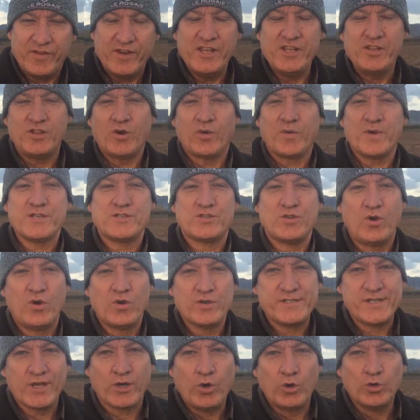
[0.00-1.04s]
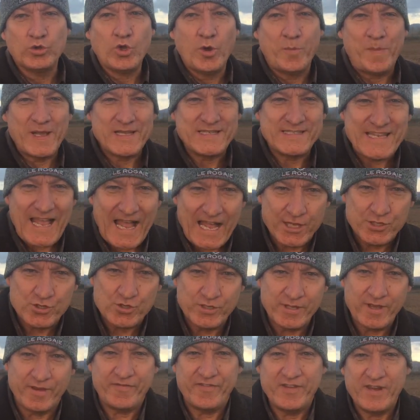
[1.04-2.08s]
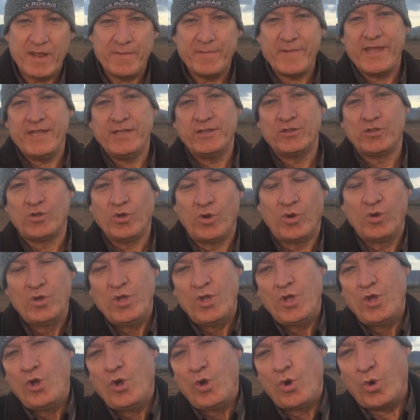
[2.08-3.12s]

Finito questo secondo passaggio di affinamento